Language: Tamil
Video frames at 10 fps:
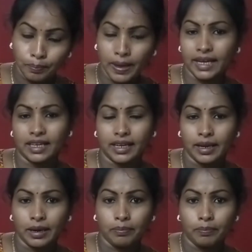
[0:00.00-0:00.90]
பெண்
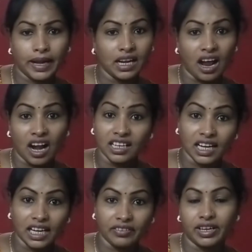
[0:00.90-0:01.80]
பெண்
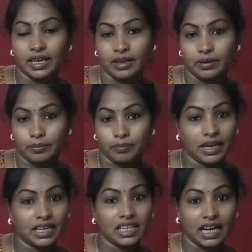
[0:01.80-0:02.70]
ஆண்களை விட
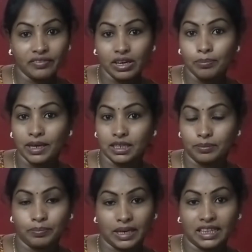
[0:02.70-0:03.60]
மனதளவில்
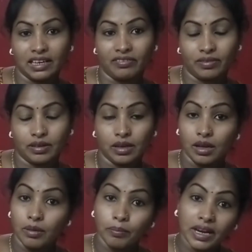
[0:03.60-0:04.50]
மட்டும் பெரித
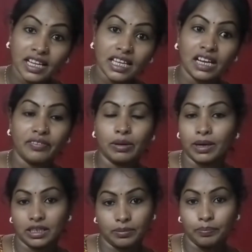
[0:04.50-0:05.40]
மனதளவில்
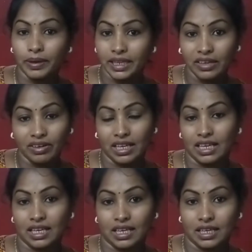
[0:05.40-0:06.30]
மட்டும் பெரியவள்
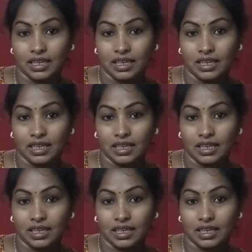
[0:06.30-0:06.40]
அல்ல